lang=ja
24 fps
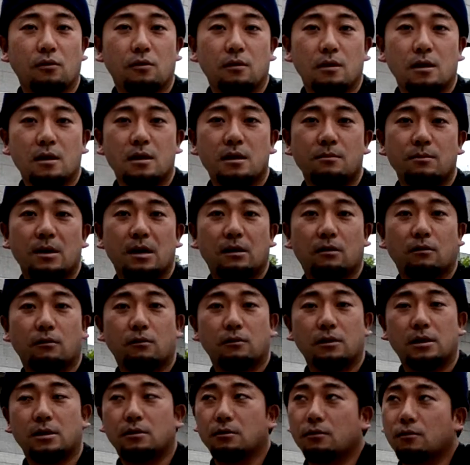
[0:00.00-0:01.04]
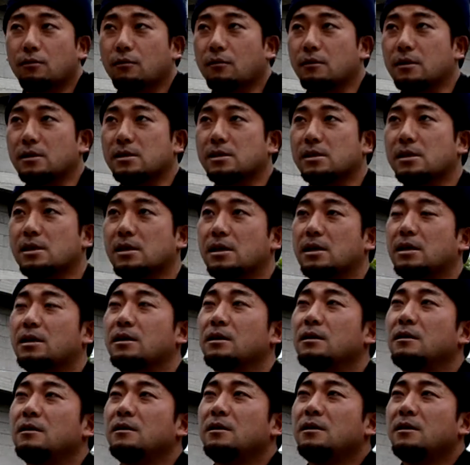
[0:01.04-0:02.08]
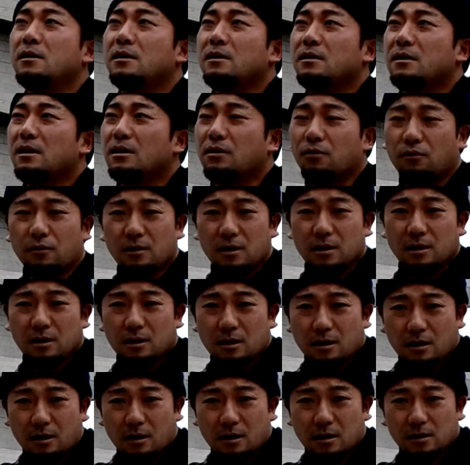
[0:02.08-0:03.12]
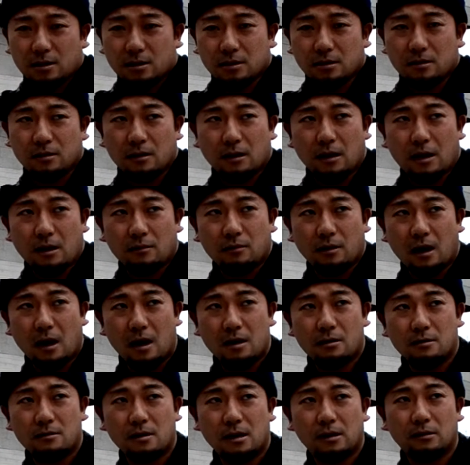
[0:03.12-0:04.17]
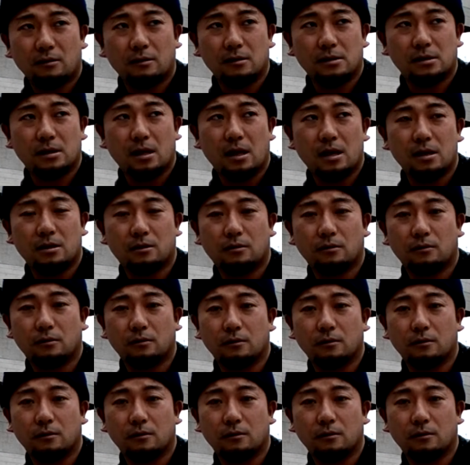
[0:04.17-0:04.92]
えー、今あそこにいるところですね、でトリニティカレッジっていうのはアイルランドで最古の